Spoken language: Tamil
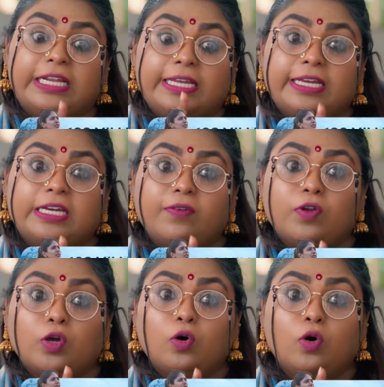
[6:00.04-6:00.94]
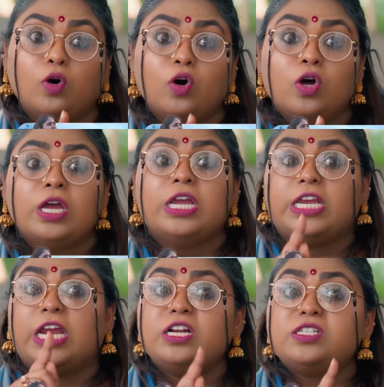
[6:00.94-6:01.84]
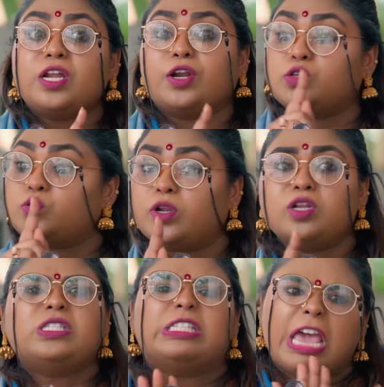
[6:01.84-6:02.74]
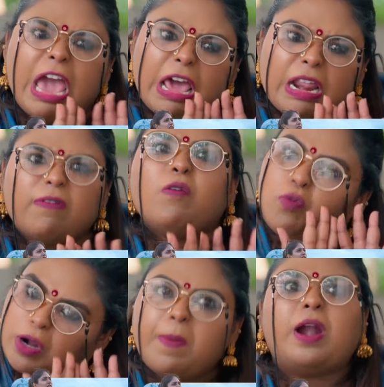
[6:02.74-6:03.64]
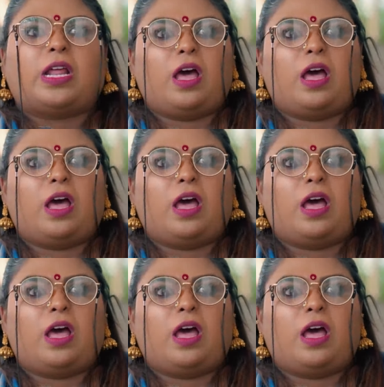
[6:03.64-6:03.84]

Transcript: இந்த வீட்ல இருக்கிற வரைக்கும் எழில்சாரியும் சுடரையும் சேரவே விட